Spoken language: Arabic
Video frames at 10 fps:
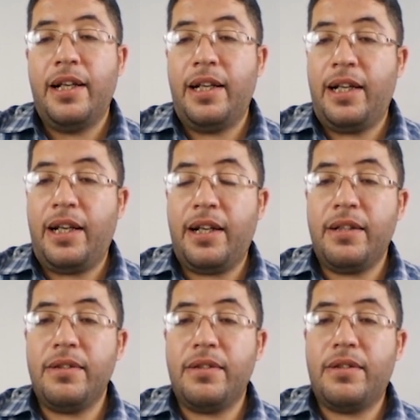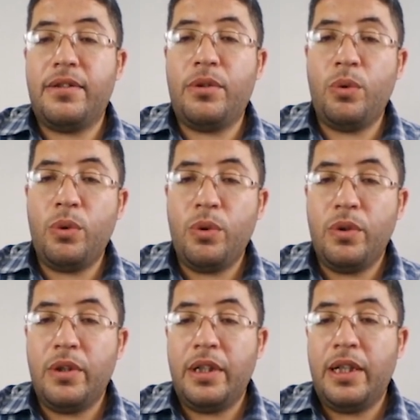أحطت
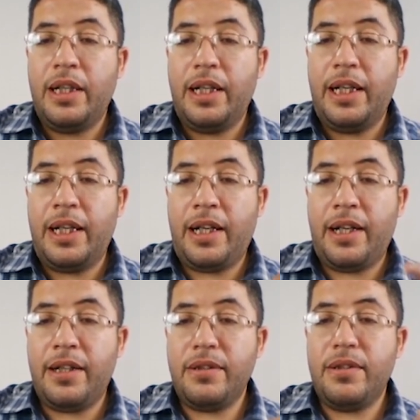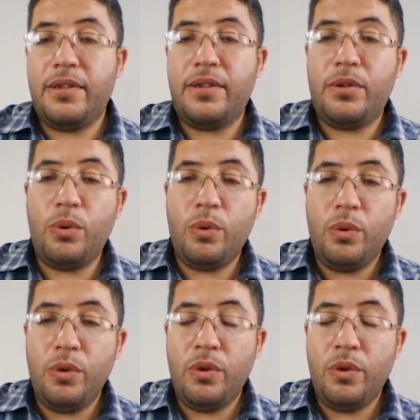أحطت